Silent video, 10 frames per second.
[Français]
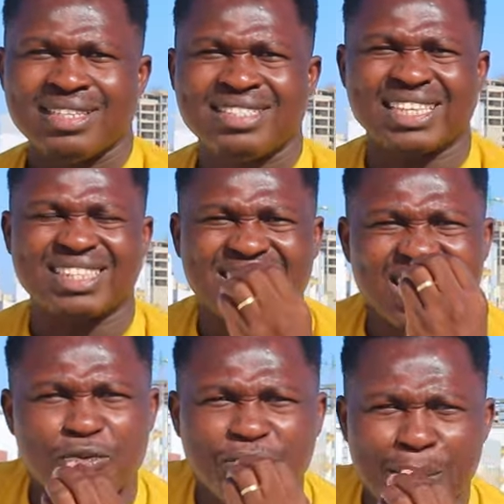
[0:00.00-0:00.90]
C'est
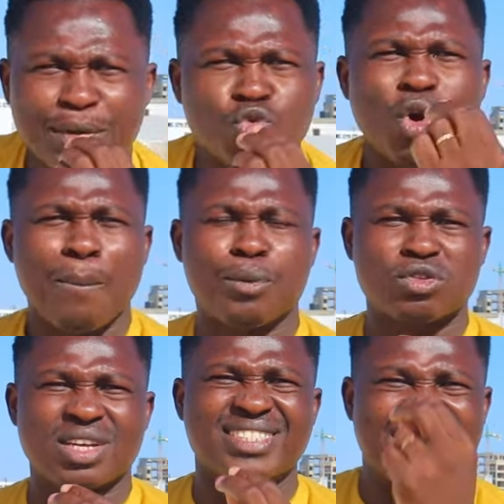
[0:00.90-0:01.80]
très faible,
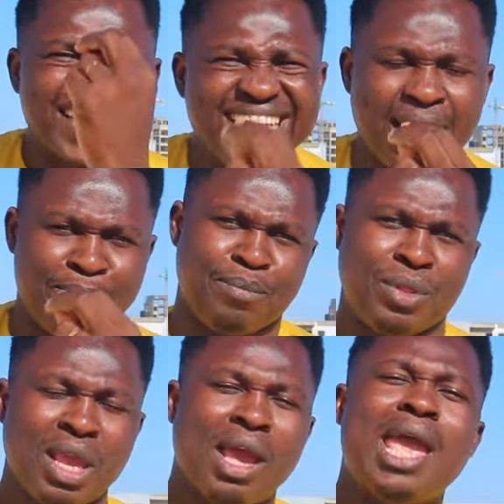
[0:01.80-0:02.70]
3%, c'est rien.
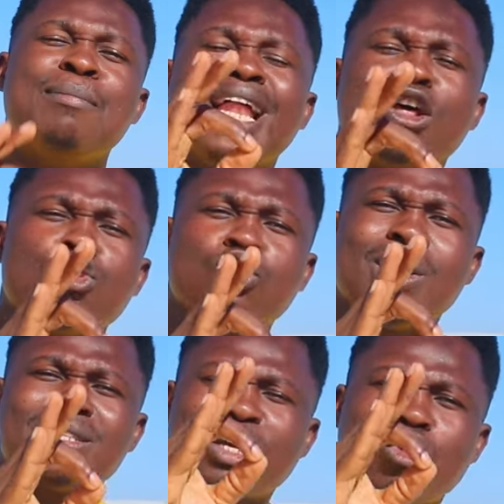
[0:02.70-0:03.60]
Et
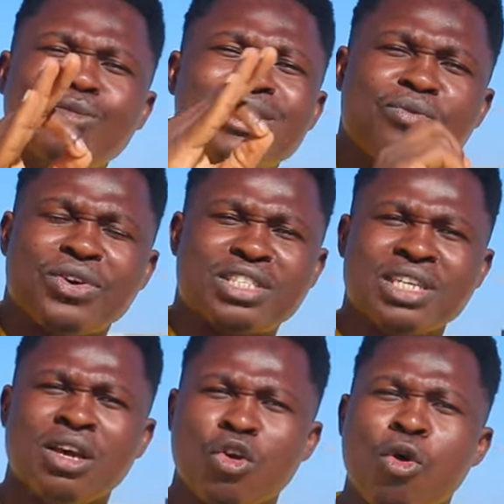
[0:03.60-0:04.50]
malheureusement, c'est comme ça,
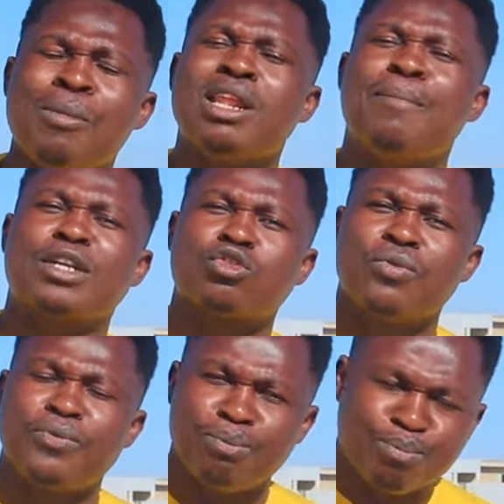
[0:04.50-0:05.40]
voici comment des
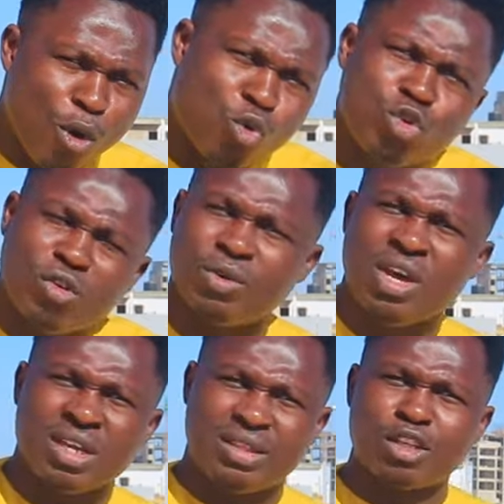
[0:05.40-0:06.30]
personnes, beaucoup
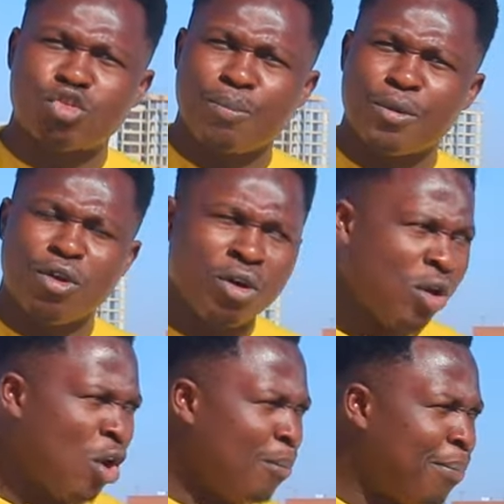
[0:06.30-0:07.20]
d'entrepreneurs,
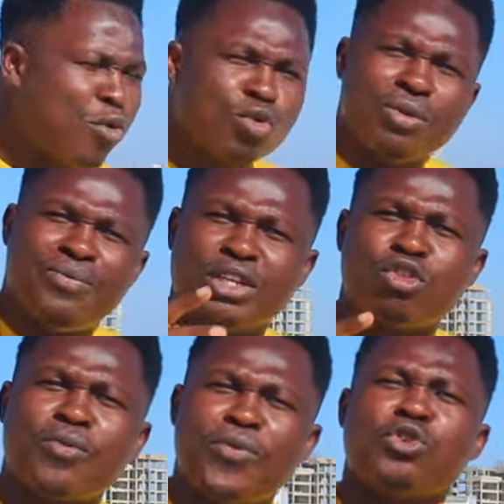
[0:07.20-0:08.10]
beaucoup de
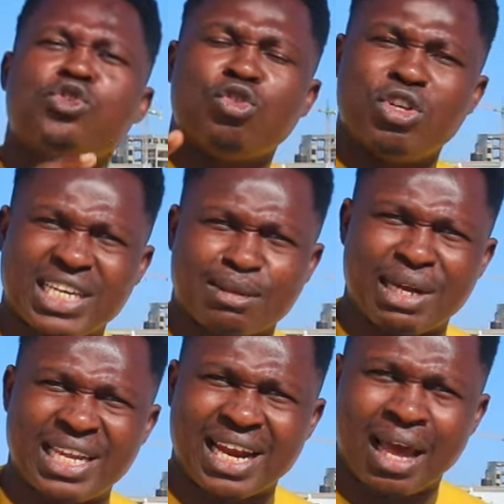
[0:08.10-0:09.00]
vendeurs fonctionnent de cette
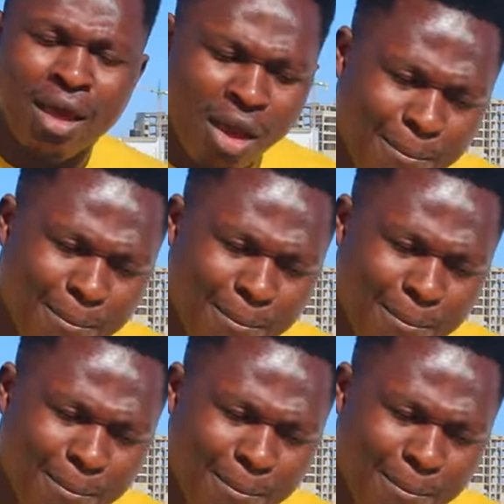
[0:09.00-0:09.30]
manière-là.